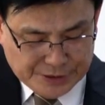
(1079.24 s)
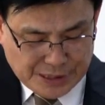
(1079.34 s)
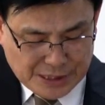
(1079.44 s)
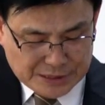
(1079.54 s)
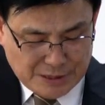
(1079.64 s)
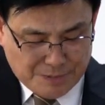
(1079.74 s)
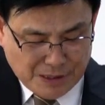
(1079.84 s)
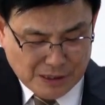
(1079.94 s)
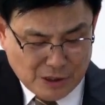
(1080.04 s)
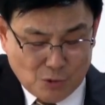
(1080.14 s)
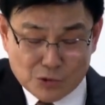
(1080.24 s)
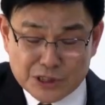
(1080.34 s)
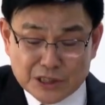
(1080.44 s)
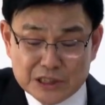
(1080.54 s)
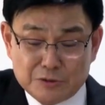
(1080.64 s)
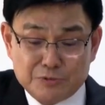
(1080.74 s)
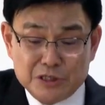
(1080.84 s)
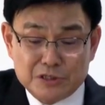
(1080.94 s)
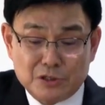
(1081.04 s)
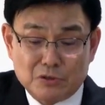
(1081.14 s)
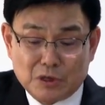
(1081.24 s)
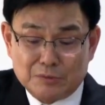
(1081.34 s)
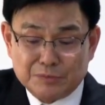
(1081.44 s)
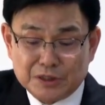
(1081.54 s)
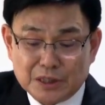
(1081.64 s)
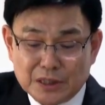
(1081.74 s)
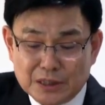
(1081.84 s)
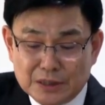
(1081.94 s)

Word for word: 자, 재판관기 5장 27절로 갑니다.